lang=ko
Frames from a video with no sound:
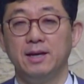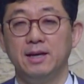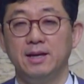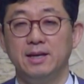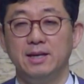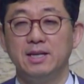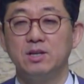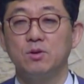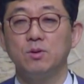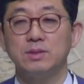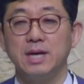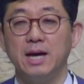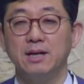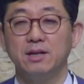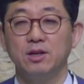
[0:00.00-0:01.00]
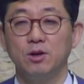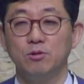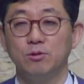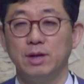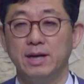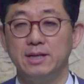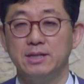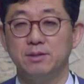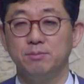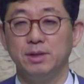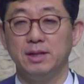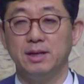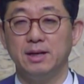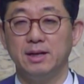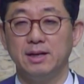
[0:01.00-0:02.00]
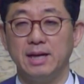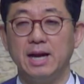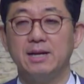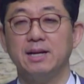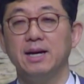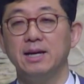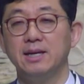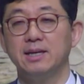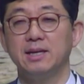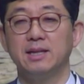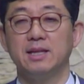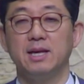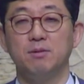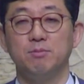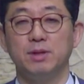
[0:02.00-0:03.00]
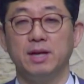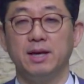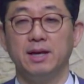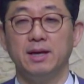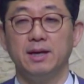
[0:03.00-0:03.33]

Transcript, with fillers: 잊고 사는 경우가 있습니다. 가까이 있기 때문에